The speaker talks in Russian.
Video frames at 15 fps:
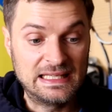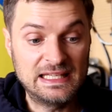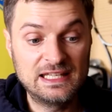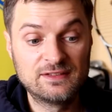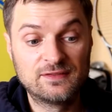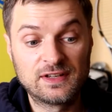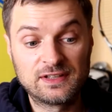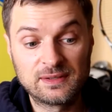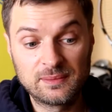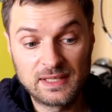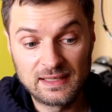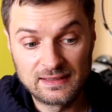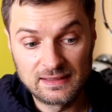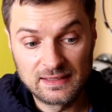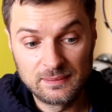и
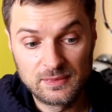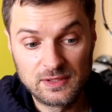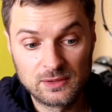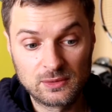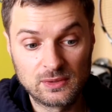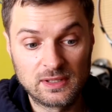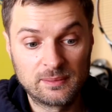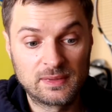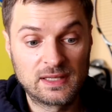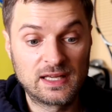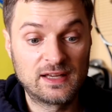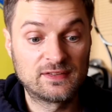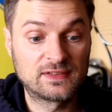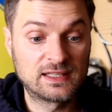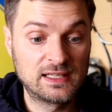18 титулом на
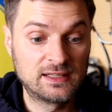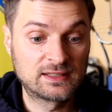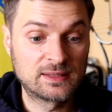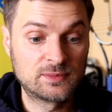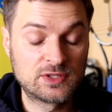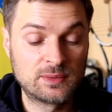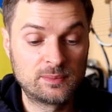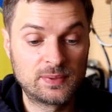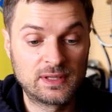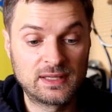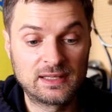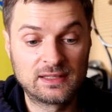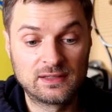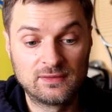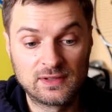австралийском
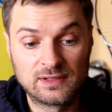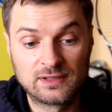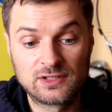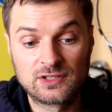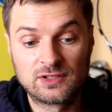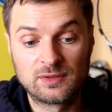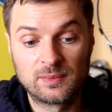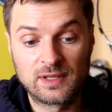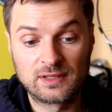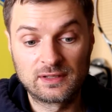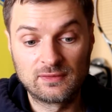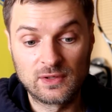чемпионате 2017